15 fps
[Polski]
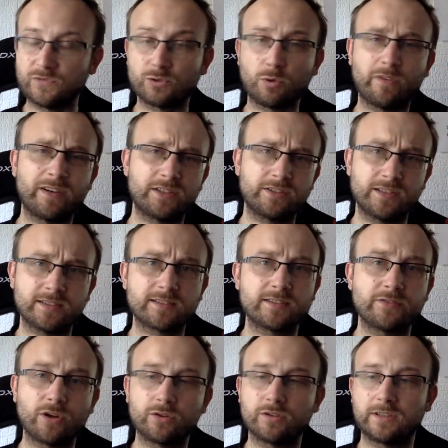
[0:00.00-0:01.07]
Słowa czy też
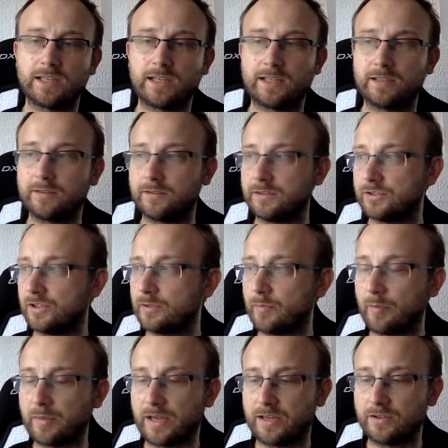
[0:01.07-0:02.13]
zwroty, tak? Jeżeli
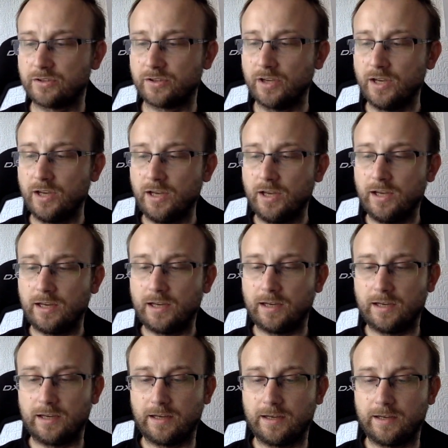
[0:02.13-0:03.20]
mamy jakieś
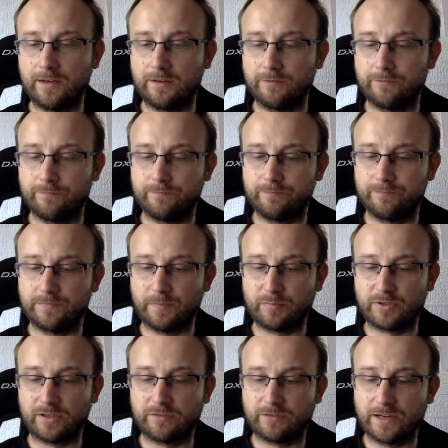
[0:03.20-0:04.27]
na
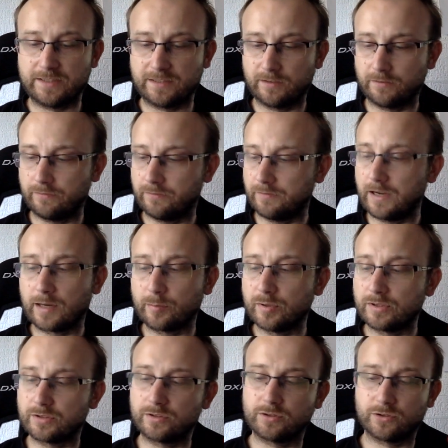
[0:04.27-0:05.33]
przykład phrasal
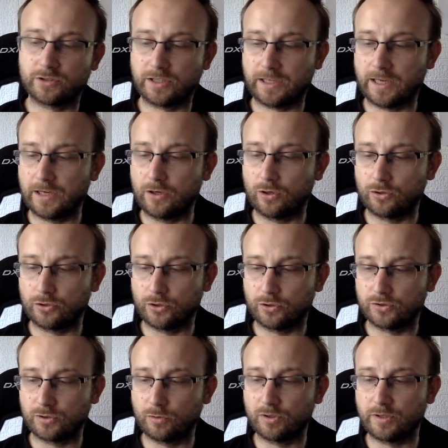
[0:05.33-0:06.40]
werby czy coś takiego,
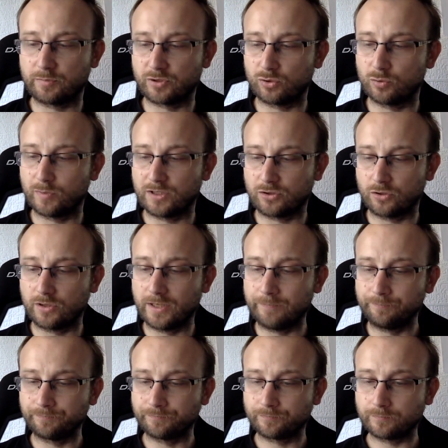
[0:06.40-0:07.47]
to są one
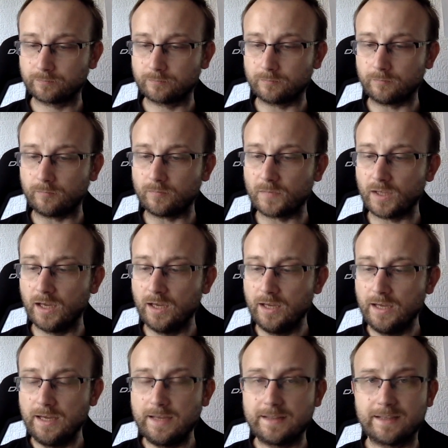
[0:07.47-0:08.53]
przetłumaczone.
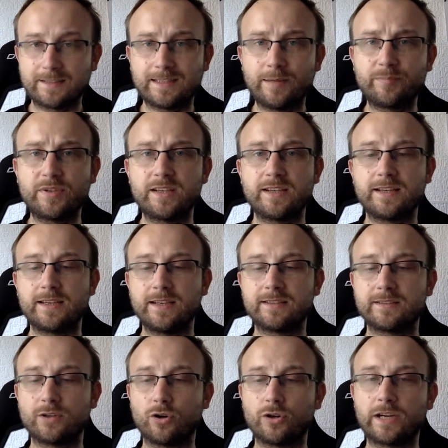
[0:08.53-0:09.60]
Następnie
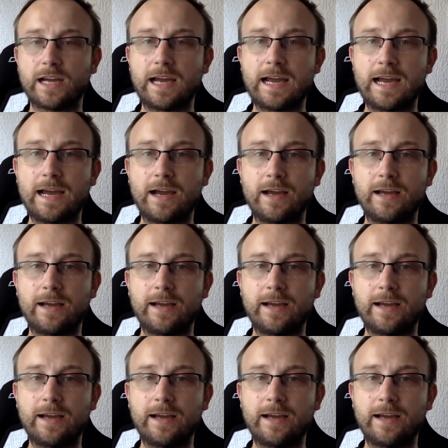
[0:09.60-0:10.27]
jest trochę